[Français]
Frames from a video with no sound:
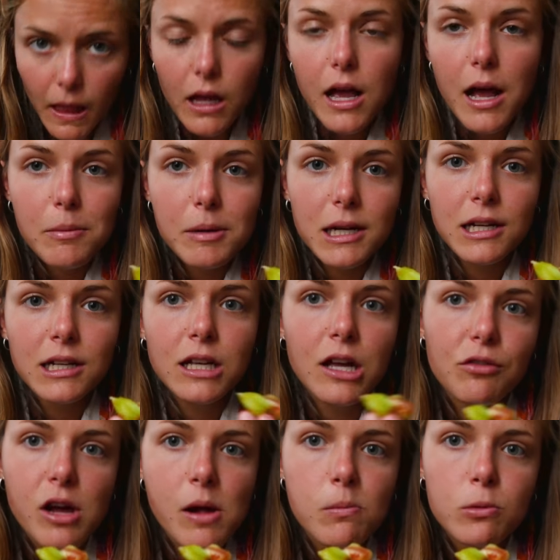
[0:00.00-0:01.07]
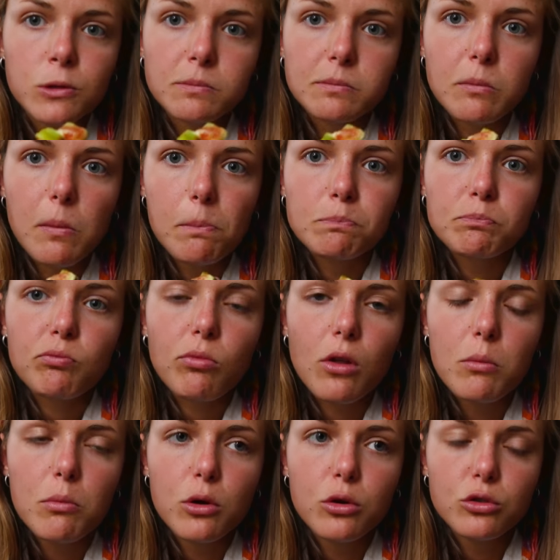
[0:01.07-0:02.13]
Et à Berlin, il y a vraiment
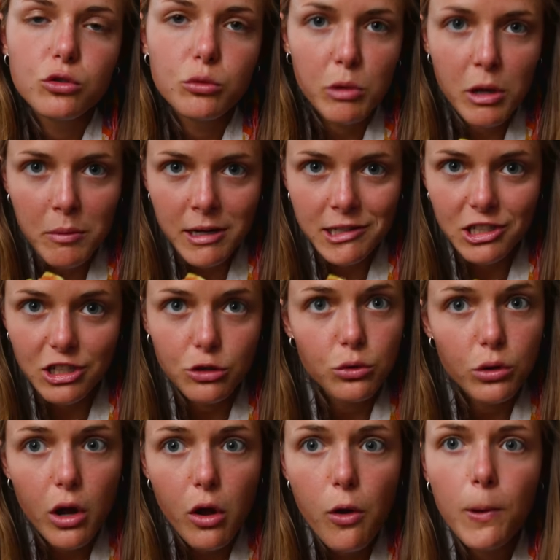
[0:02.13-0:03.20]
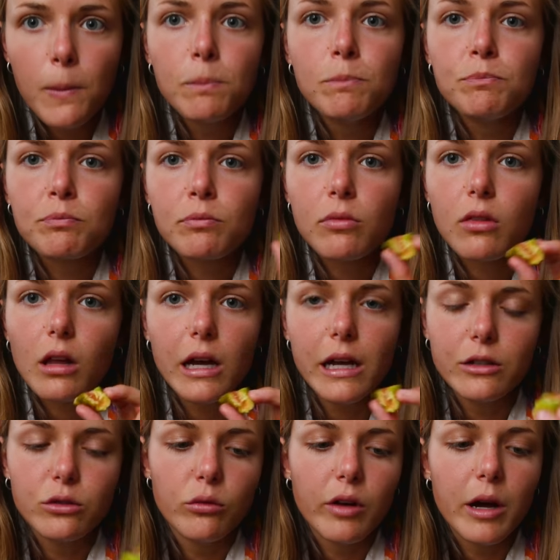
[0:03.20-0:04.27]
beaucoup de supermarchés turcs. Et
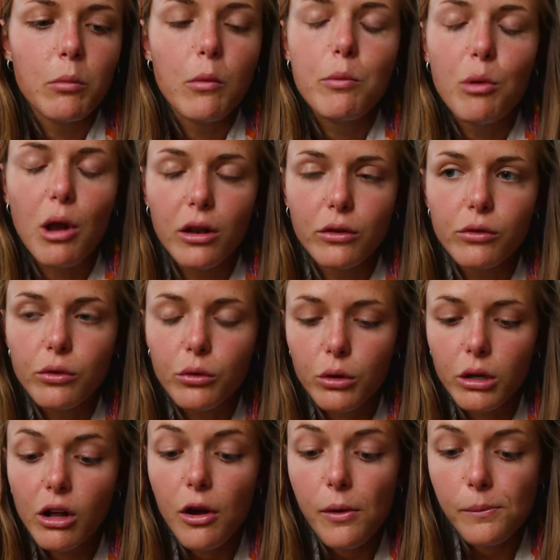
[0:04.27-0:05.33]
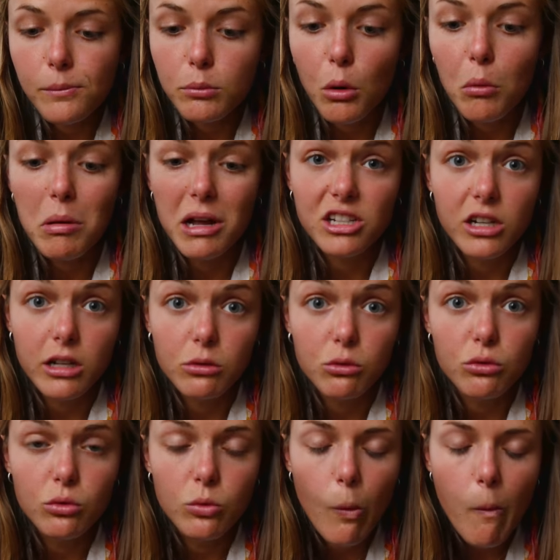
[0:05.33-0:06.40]
ils ont vraiment plein de fruits euh, pour pas cher
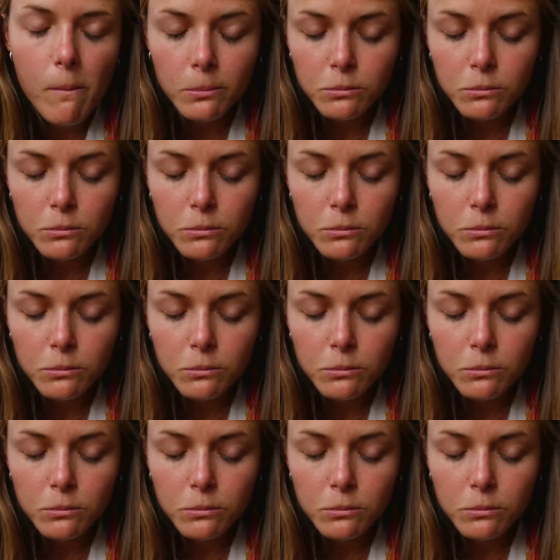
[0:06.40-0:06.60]
du tout.